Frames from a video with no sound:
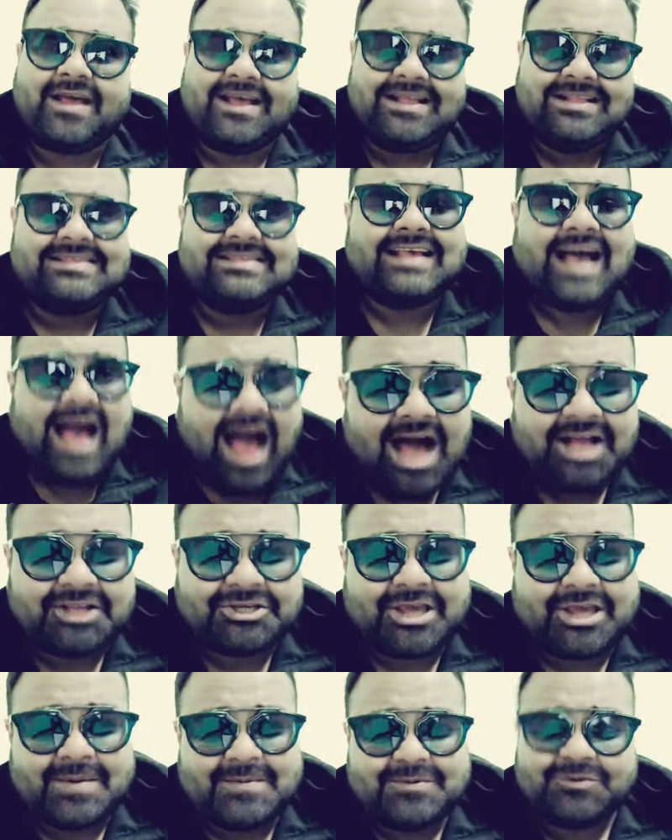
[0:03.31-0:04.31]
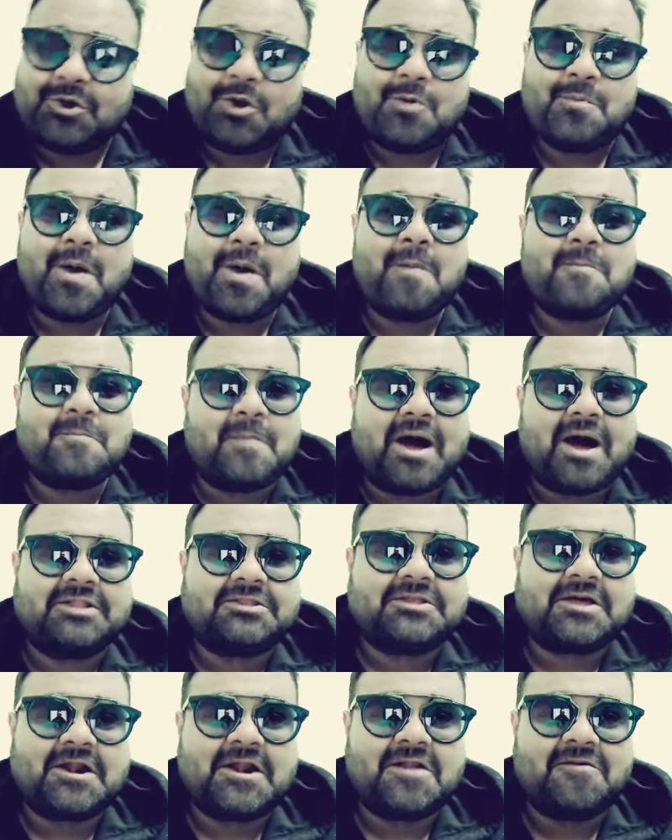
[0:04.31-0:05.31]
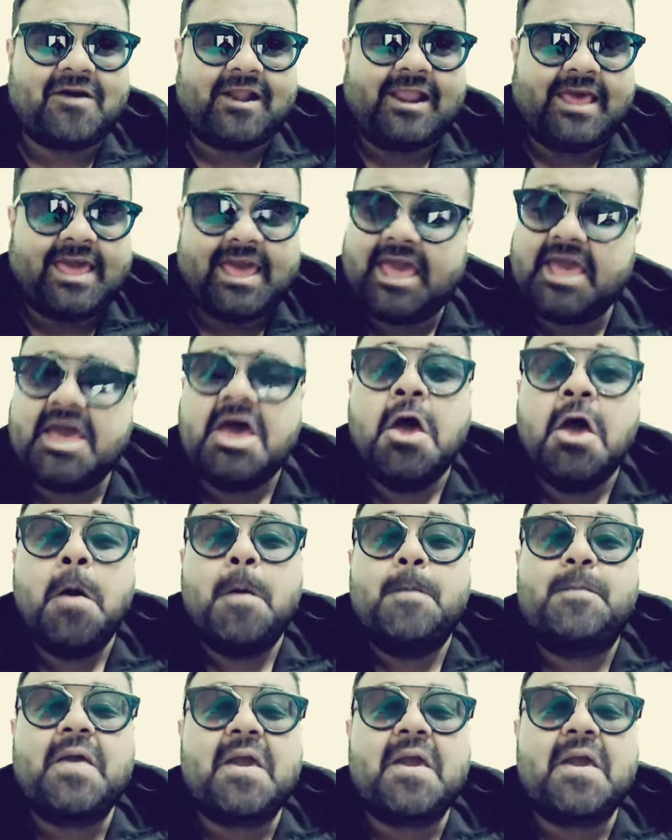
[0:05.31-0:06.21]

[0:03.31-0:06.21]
Friends, आज के एपिसोड में हम बात करने वाले हैं